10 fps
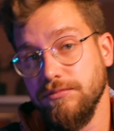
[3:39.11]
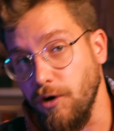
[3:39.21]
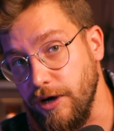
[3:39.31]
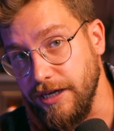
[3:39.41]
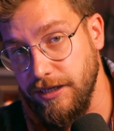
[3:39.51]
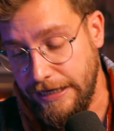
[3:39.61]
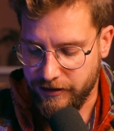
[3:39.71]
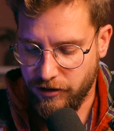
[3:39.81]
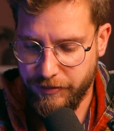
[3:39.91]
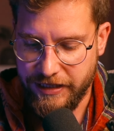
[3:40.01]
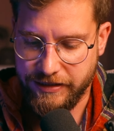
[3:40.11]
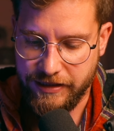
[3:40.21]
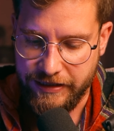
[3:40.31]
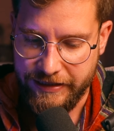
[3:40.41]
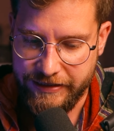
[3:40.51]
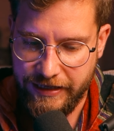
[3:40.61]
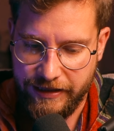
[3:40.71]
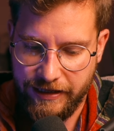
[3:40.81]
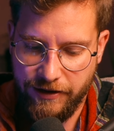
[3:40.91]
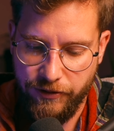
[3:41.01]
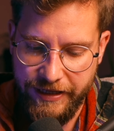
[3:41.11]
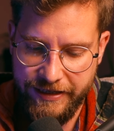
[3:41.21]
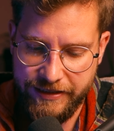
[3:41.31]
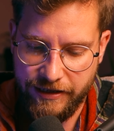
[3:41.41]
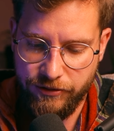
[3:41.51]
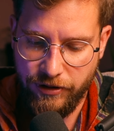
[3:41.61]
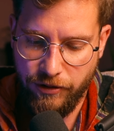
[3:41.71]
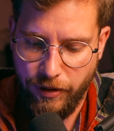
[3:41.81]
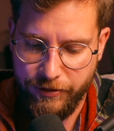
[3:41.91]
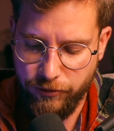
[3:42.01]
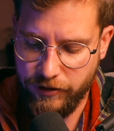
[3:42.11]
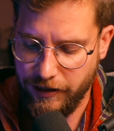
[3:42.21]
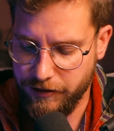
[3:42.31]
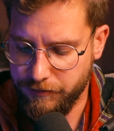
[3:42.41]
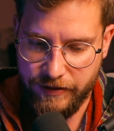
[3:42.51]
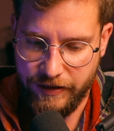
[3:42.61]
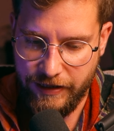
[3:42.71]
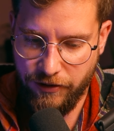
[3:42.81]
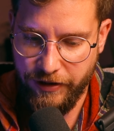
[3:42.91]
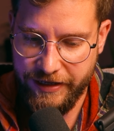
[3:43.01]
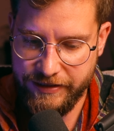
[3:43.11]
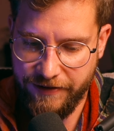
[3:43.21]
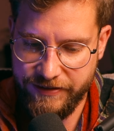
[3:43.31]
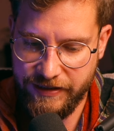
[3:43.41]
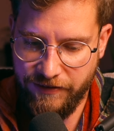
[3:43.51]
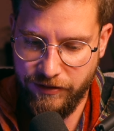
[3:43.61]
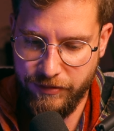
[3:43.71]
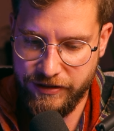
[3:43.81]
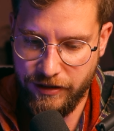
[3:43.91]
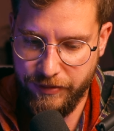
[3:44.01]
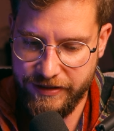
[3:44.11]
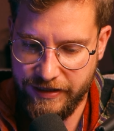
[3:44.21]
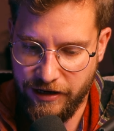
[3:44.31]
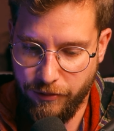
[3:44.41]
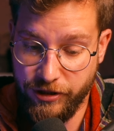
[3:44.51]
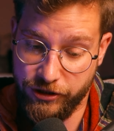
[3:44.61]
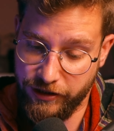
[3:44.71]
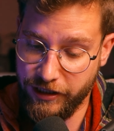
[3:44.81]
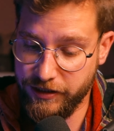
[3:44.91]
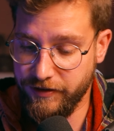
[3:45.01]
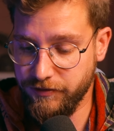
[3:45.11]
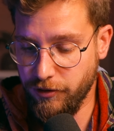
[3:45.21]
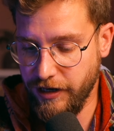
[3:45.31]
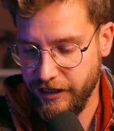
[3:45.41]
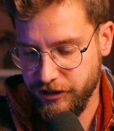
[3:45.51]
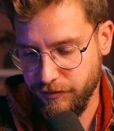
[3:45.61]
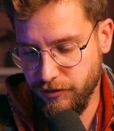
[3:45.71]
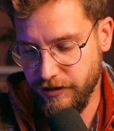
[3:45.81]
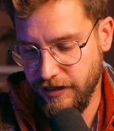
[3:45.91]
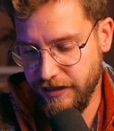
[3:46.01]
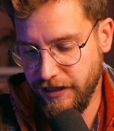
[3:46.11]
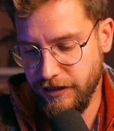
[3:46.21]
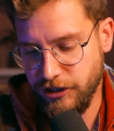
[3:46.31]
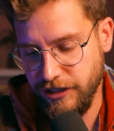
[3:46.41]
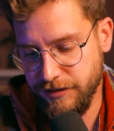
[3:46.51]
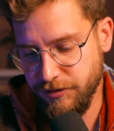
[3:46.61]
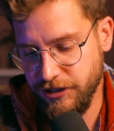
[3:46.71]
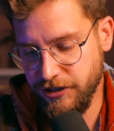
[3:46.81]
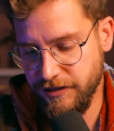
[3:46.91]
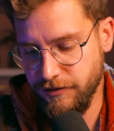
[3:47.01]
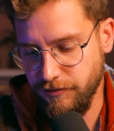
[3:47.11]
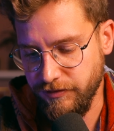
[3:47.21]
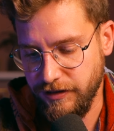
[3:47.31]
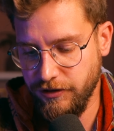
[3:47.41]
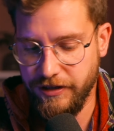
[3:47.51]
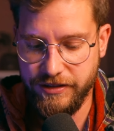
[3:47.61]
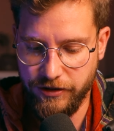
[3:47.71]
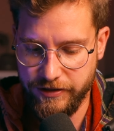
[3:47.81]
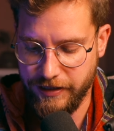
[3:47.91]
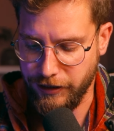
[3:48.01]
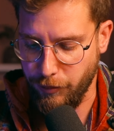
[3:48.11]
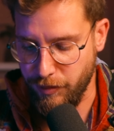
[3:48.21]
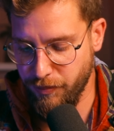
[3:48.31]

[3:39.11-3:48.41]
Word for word: OK. Natomiast za tego x, którego mamy tutaj, za tego x wstawimy sobie 0,9 w okresie, bo tyle ten nasz x przecież jest równy. No i co dostaniemy?